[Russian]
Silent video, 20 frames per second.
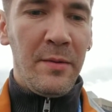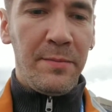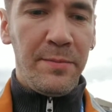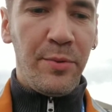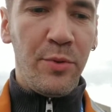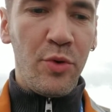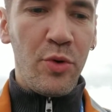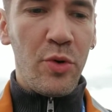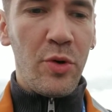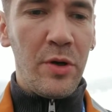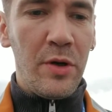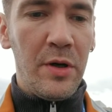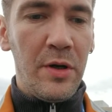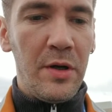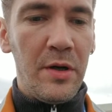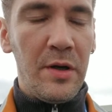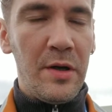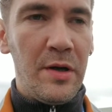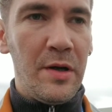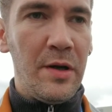По
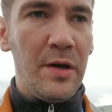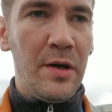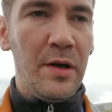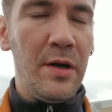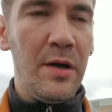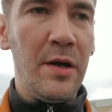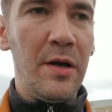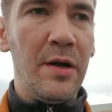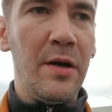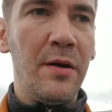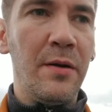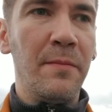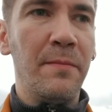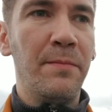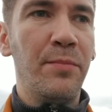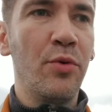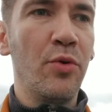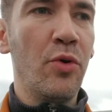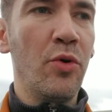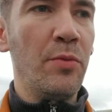
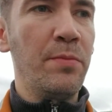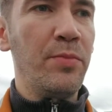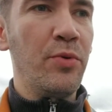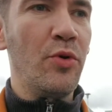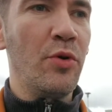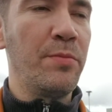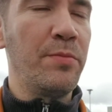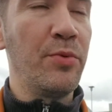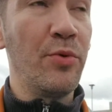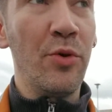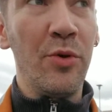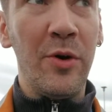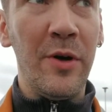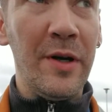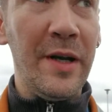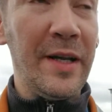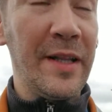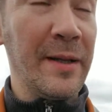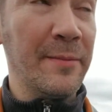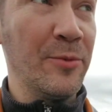по, по, по
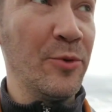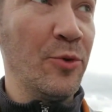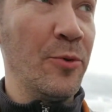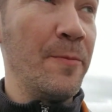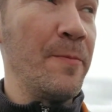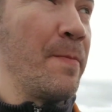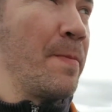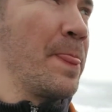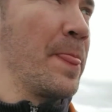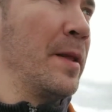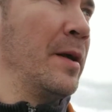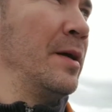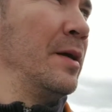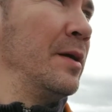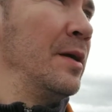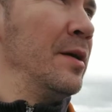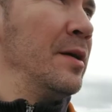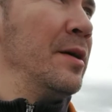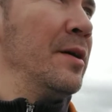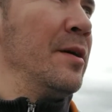этому,
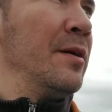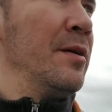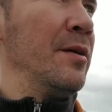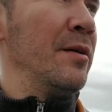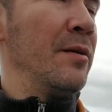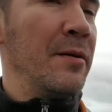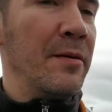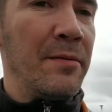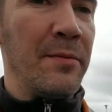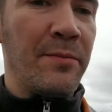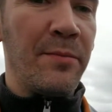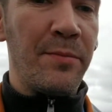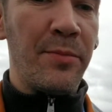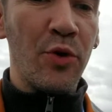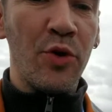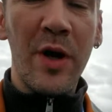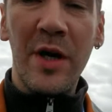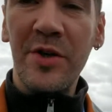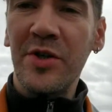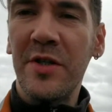
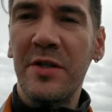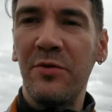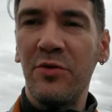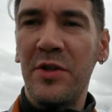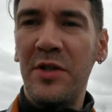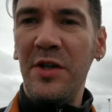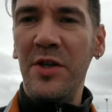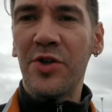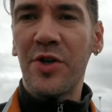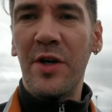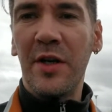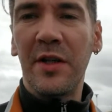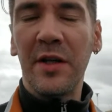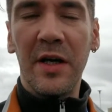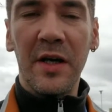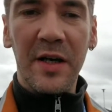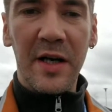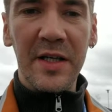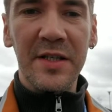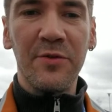по качеству стрижки, это
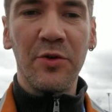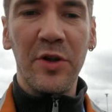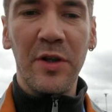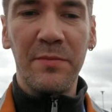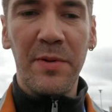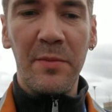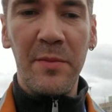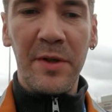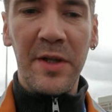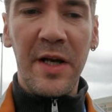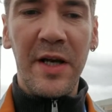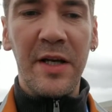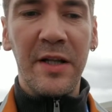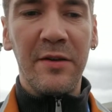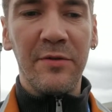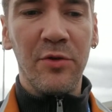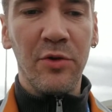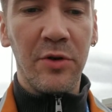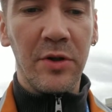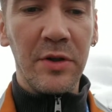как раз вот
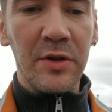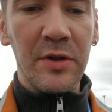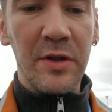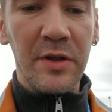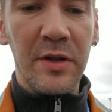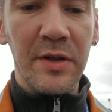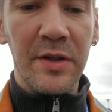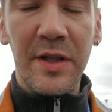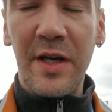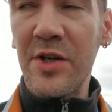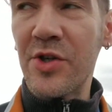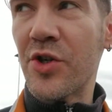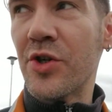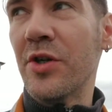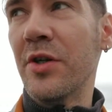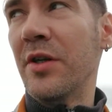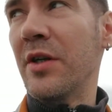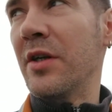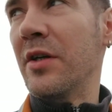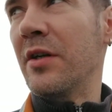напоминает вот э,
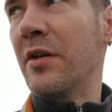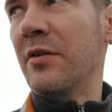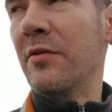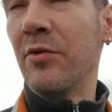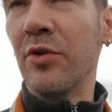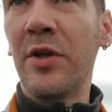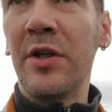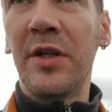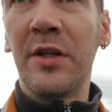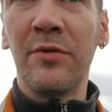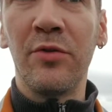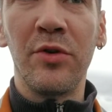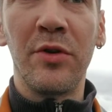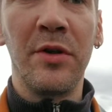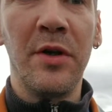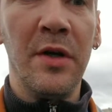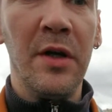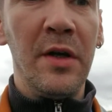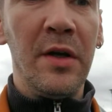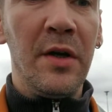наши вот эти
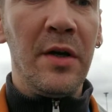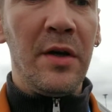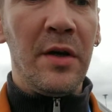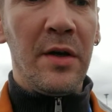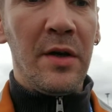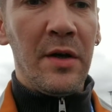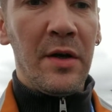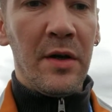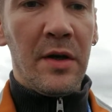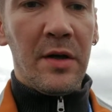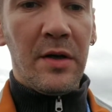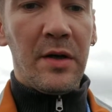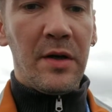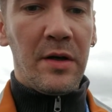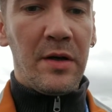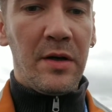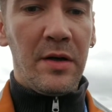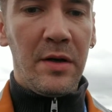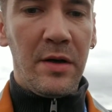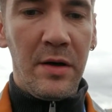вот
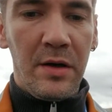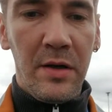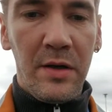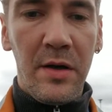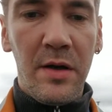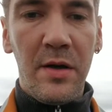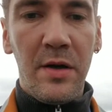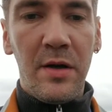э,